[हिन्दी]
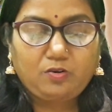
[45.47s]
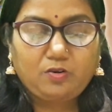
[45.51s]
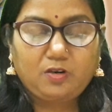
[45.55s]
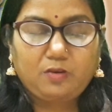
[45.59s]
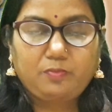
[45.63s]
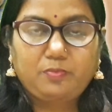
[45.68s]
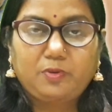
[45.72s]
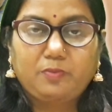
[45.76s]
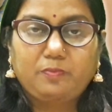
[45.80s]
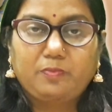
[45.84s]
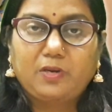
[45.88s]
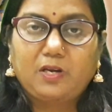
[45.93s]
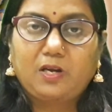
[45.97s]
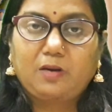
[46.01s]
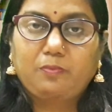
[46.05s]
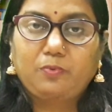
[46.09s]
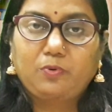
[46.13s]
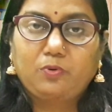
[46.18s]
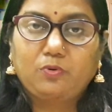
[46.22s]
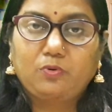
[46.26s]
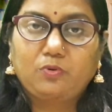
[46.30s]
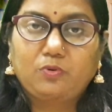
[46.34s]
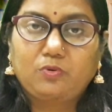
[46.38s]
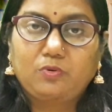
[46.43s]
और अभी मैं आप
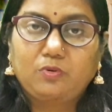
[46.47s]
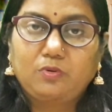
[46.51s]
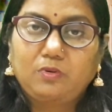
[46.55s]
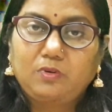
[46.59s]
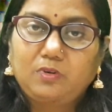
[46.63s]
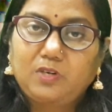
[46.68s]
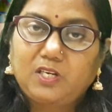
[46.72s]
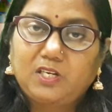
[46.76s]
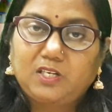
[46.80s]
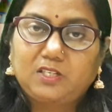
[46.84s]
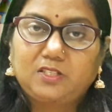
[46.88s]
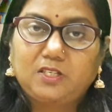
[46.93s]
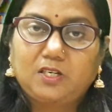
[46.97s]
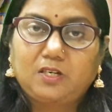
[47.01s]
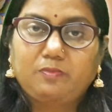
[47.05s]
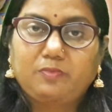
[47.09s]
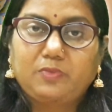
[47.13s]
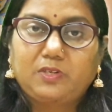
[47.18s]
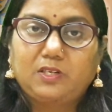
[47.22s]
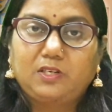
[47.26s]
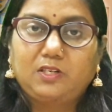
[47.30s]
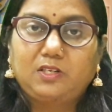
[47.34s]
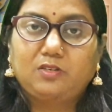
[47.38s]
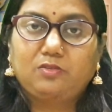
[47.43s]
लोगों को
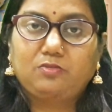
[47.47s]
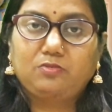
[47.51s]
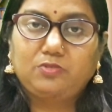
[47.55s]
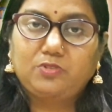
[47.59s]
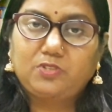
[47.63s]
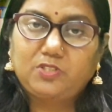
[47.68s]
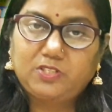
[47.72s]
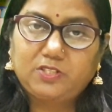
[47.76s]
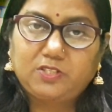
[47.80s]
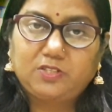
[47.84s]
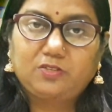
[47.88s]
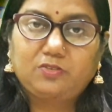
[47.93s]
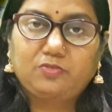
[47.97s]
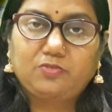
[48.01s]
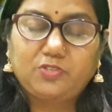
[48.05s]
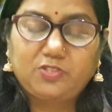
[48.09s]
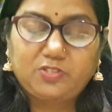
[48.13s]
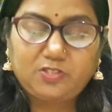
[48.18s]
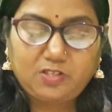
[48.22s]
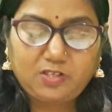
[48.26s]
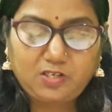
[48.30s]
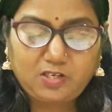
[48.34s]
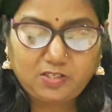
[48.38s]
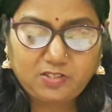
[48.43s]
एग्ज़ाम के लिए कुछ
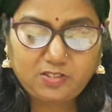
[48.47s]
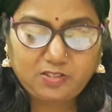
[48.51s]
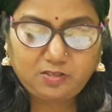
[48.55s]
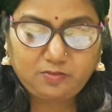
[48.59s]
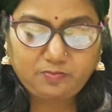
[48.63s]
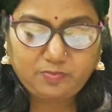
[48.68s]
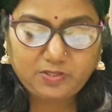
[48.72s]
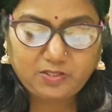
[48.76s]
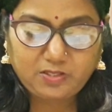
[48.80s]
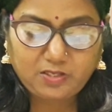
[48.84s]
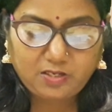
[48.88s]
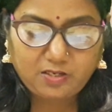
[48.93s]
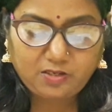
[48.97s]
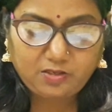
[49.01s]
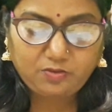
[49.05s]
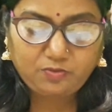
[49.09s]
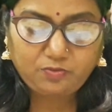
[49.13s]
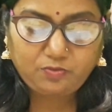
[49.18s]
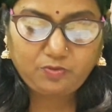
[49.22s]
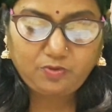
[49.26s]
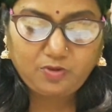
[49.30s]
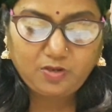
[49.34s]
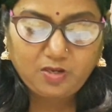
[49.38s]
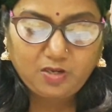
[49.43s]
क्वेश्चन आंसर बता रही
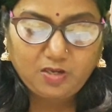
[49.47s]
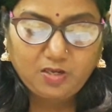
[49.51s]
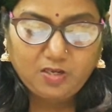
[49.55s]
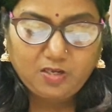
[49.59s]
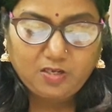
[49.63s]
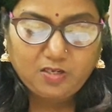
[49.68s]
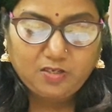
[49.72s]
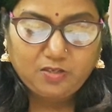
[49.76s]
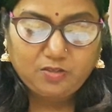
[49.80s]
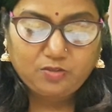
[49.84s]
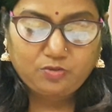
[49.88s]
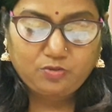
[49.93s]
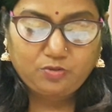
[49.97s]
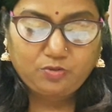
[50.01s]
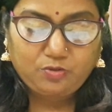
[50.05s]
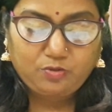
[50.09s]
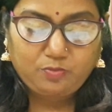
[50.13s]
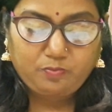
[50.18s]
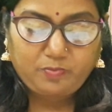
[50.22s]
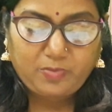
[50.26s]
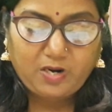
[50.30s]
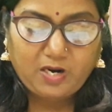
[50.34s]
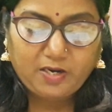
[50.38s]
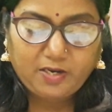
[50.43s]
हूँ
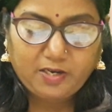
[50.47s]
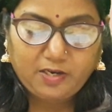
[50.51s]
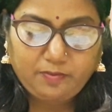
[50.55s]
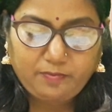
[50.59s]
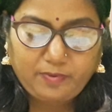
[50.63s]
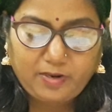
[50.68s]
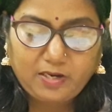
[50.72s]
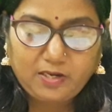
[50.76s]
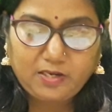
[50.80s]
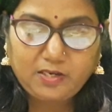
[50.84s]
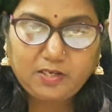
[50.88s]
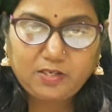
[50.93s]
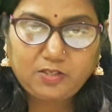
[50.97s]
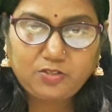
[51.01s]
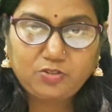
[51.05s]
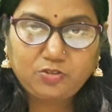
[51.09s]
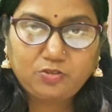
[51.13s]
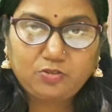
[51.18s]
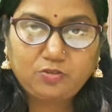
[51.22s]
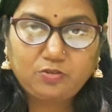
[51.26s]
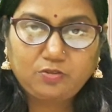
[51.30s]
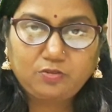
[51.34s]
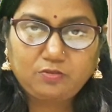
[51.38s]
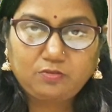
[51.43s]
तो माटी वाली
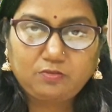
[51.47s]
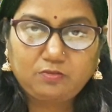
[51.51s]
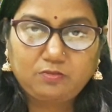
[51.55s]
जो